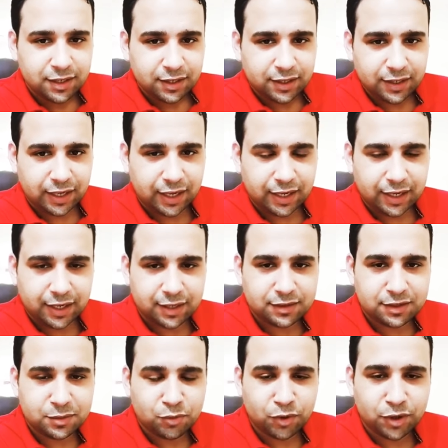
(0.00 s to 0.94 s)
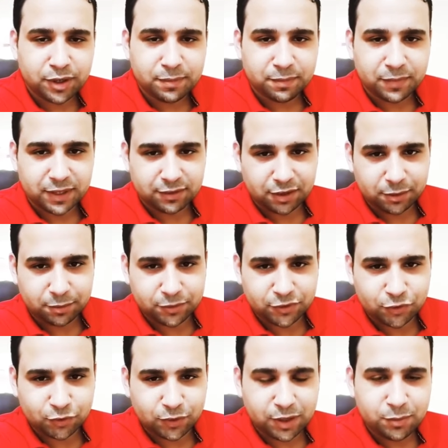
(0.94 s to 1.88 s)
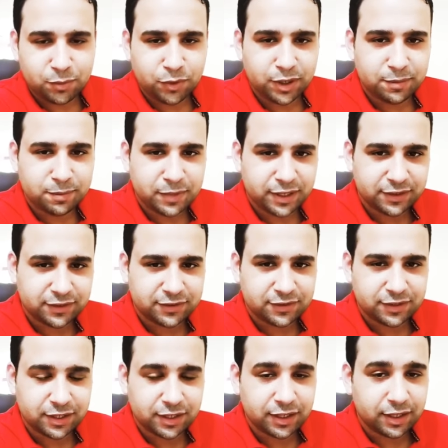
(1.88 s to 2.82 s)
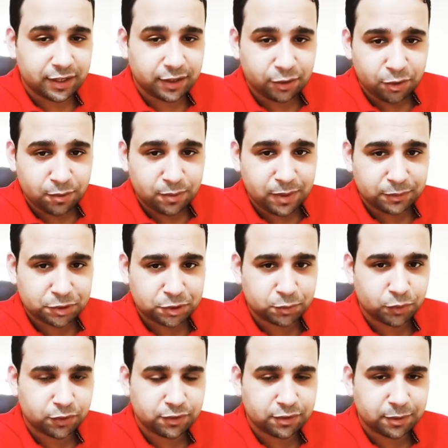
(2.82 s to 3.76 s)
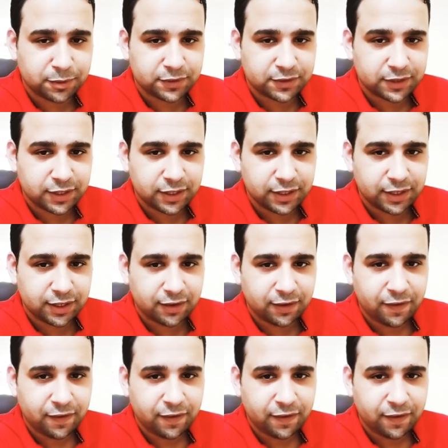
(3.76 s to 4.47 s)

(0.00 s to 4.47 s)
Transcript: الحلقة دي مهمة طيب السؤال مهمة للسنجل اللي هم مش مرتبطين ليه